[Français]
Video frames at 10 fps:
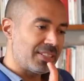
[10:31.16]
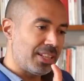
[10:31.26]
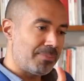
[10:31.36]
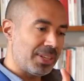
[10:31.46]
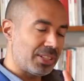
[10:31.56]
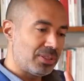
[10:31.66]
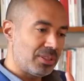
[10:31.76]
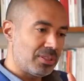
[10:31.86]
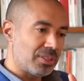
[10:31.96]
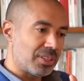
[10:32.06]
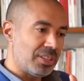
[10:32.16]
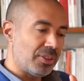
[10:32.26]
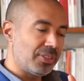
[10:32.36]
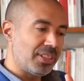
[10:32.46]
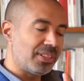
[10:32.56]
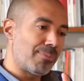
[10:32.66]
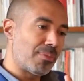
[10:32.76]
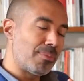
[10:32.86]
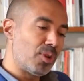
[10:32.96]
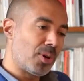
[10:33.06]
cette personne qui en est très
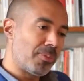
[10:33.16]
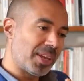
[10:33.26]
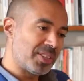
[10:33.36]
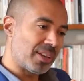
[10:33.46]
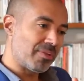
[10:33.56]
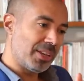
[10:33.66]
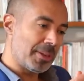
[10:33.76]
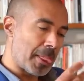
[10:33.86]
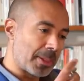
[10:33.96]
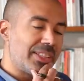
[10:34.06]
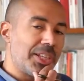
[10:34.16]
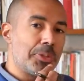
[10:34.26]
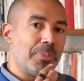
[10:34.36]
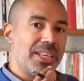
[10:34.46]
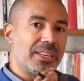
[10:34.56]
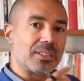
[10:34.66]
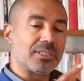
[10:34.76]
probablement préservée t'explique,